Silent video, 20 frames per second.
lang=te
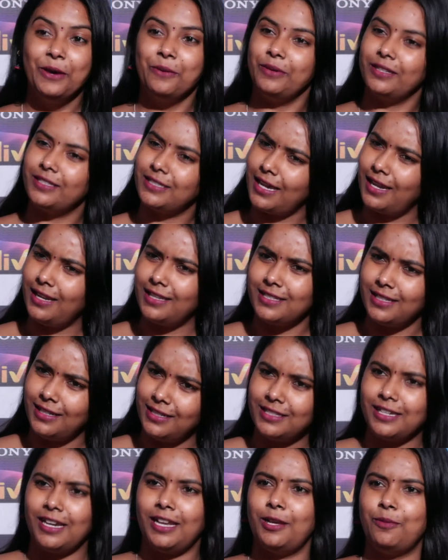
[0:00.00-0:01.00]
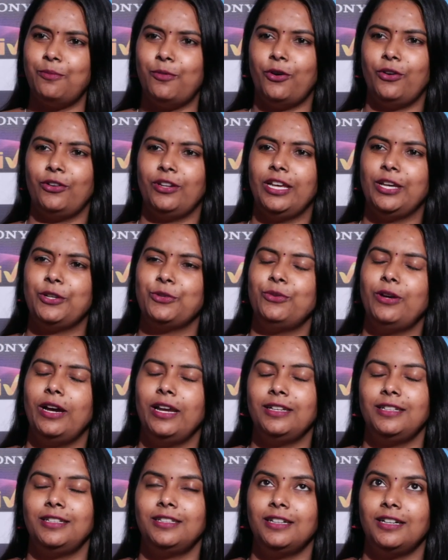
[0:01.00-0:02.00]
మీరు చాలా చాలా చాలా బాగున్నారు
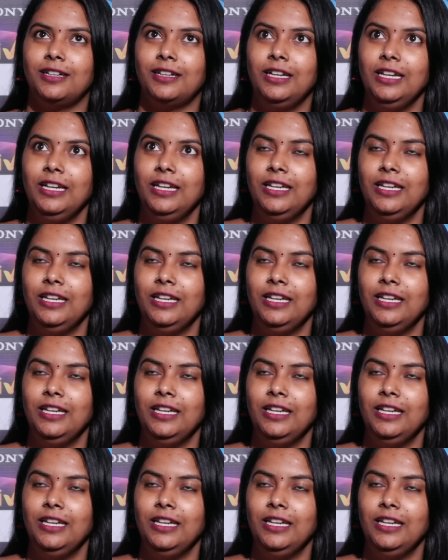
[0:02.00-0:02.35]
అండ్ uh,